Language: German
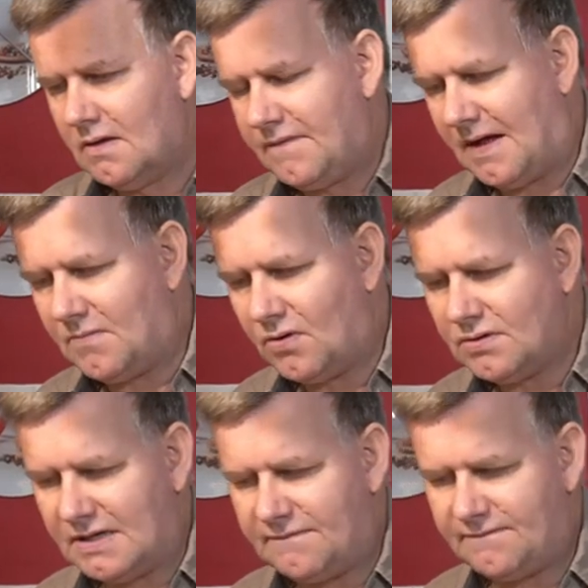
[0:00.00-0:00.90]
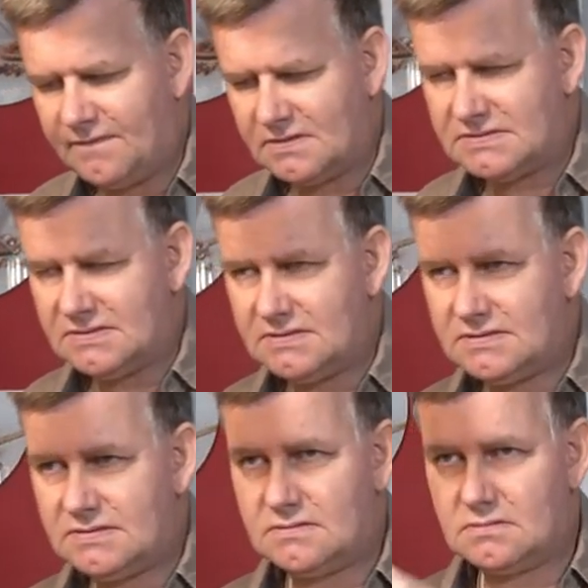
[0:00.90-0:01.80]
Wir haben 140
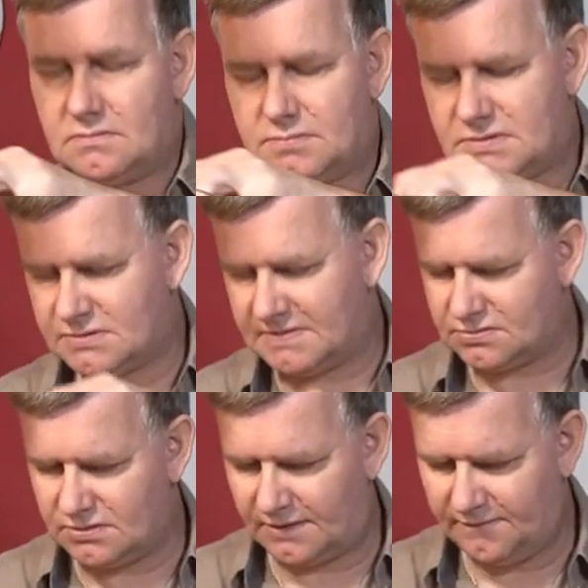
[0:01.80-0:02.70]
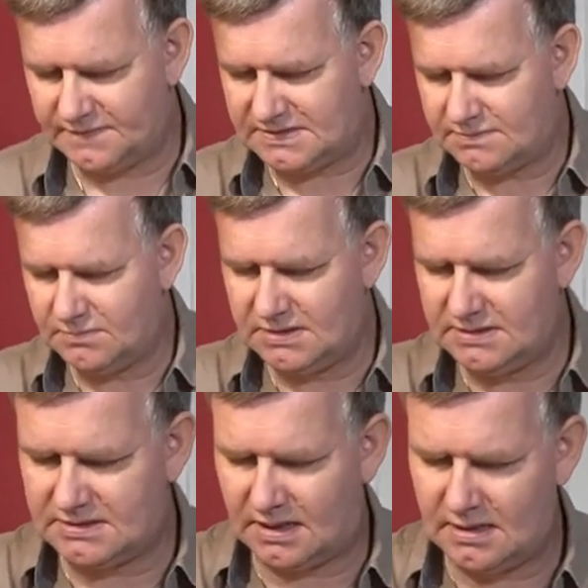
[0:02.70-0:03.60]
bzw. 150
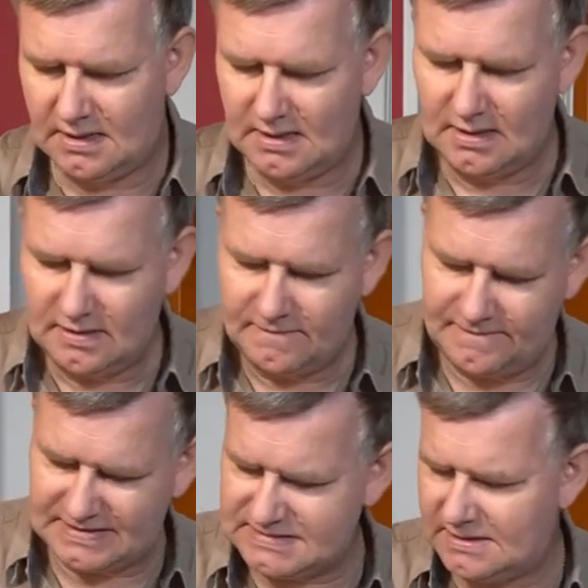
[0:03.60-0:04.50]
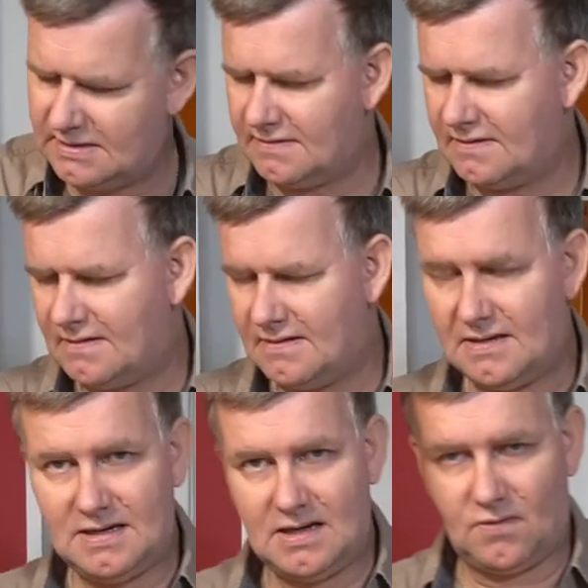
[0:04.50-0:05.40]
Milliliter Wasser
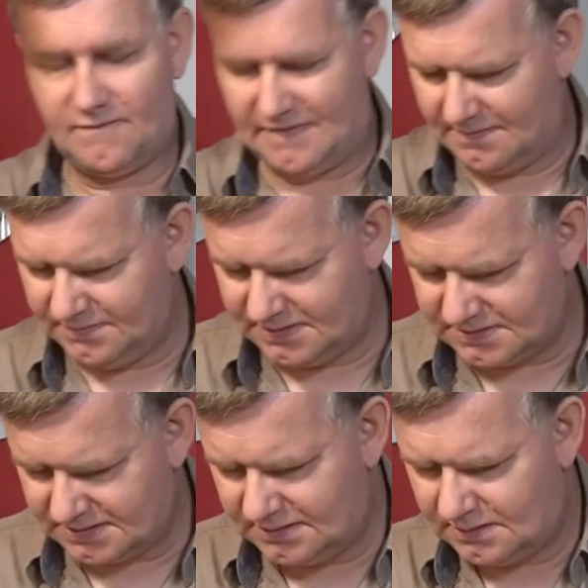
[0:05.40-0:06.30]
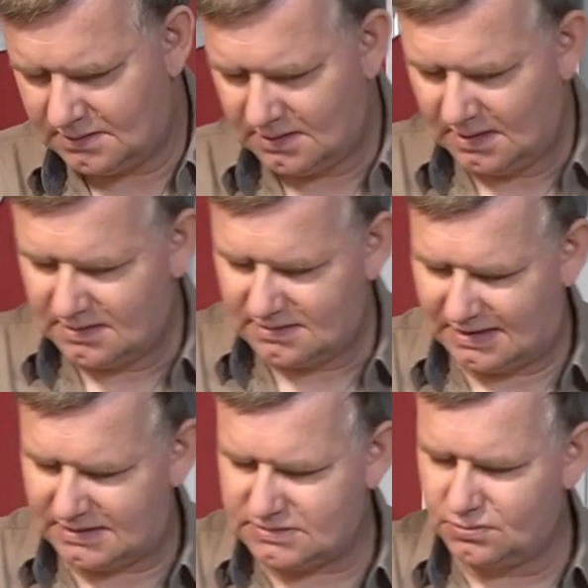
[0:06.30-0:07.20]
lauwarm hier drin.
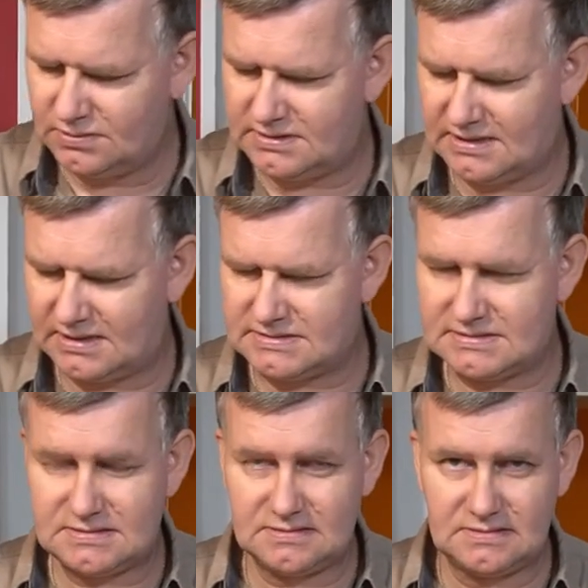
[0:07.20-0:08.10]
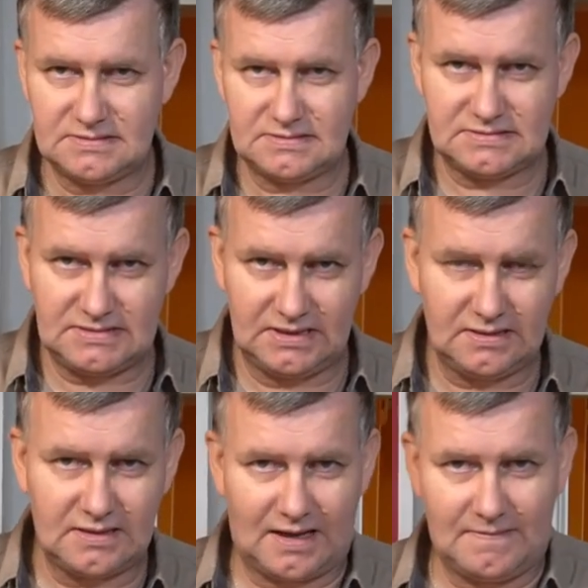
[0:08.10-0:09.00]
Da tue ich jetzt
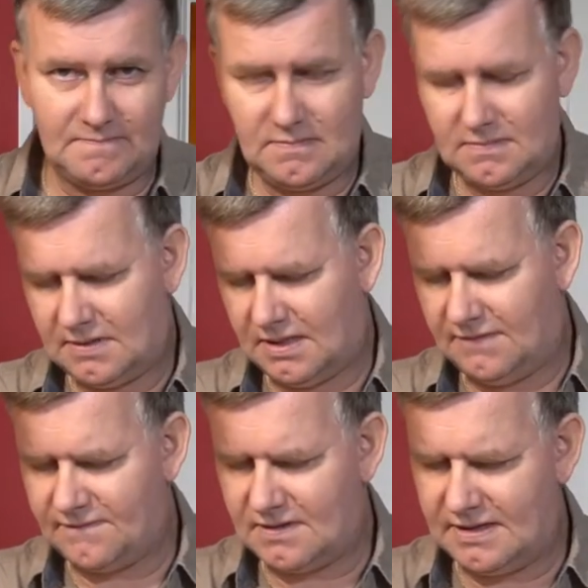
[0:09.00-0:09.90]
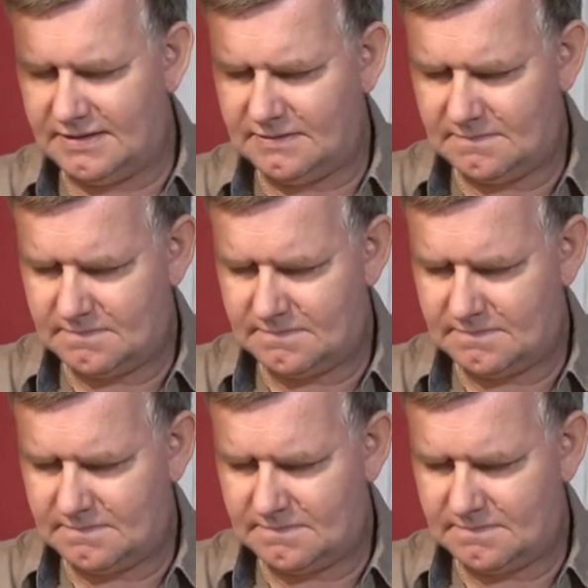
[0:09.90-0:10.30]
10 Gramm Hefe rein.